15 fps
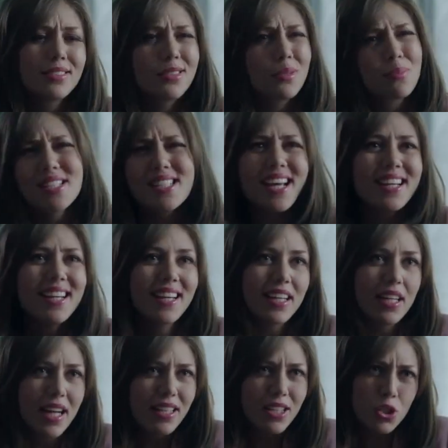طب بس يعني انا
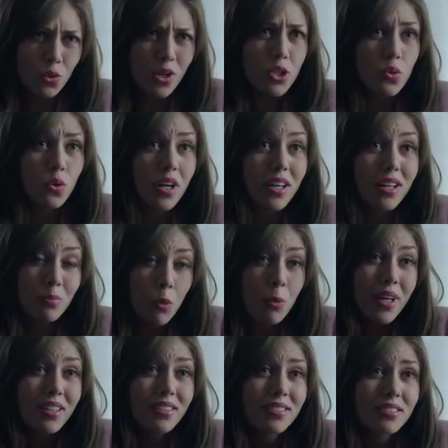كان عندي سؤال صغير
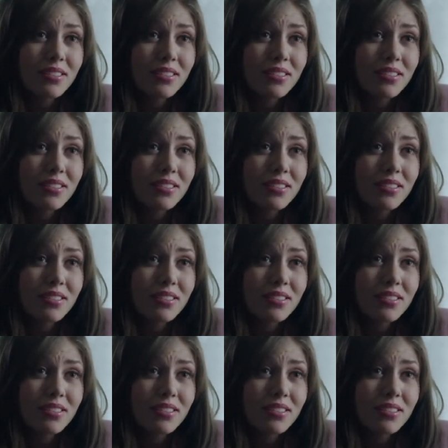ممكن